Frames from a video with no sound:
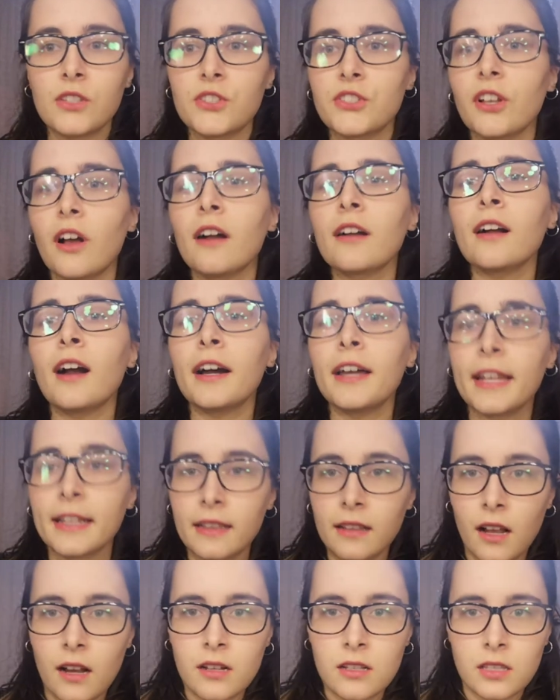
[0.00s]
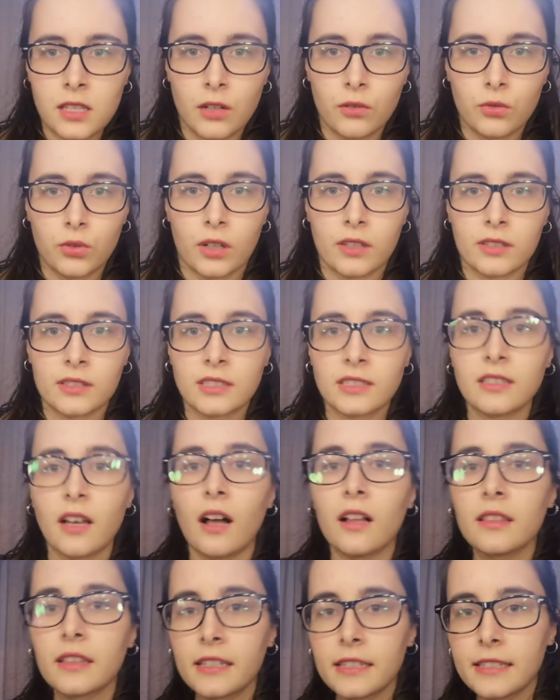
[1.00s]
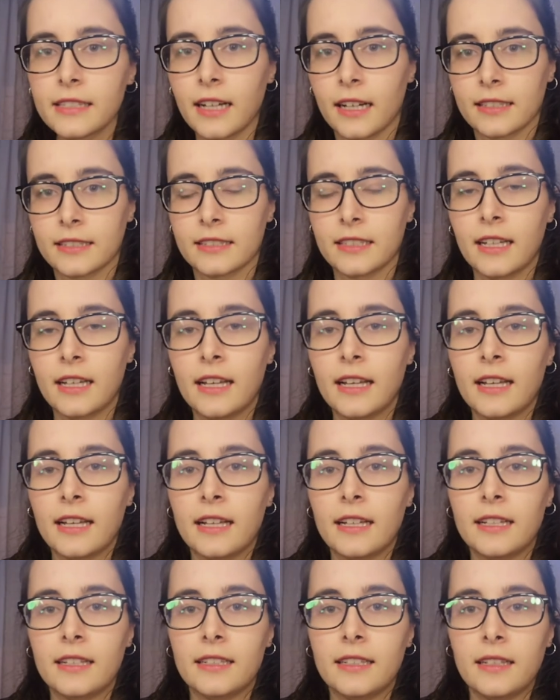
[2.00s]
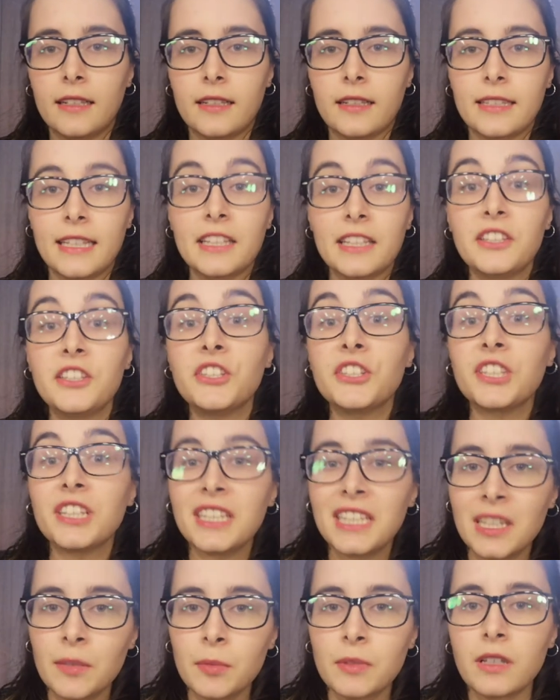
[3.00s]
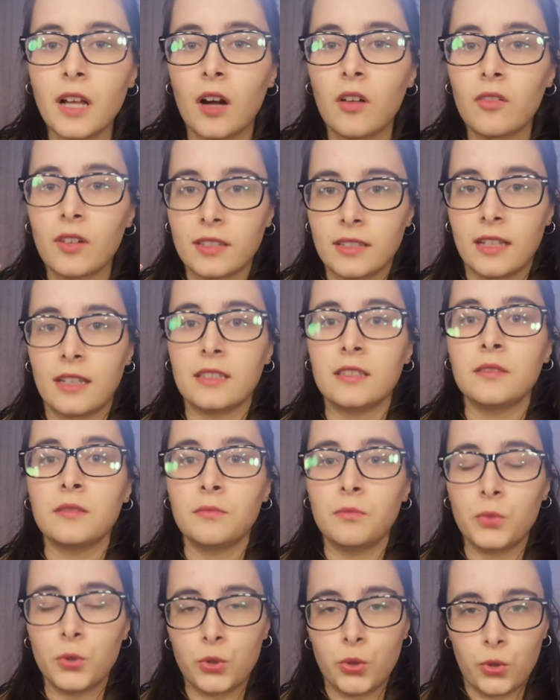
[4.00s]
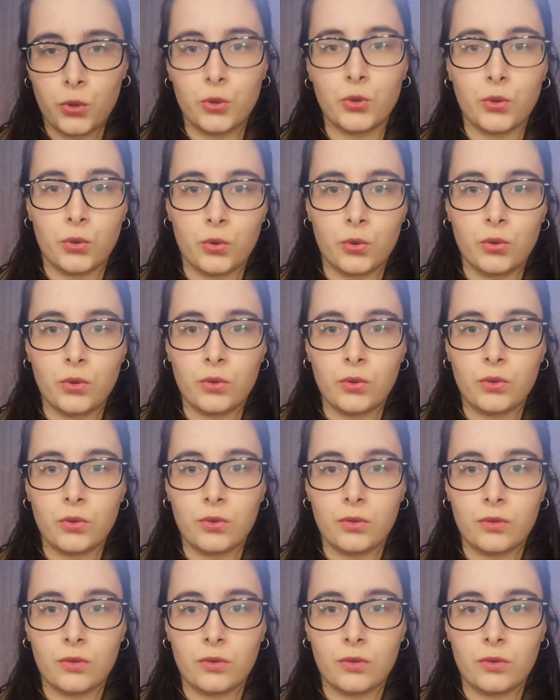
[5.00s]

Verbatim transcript: işte hakaretler savuran, saldırgan, e, yetişkin gibi davranan bir çocuğun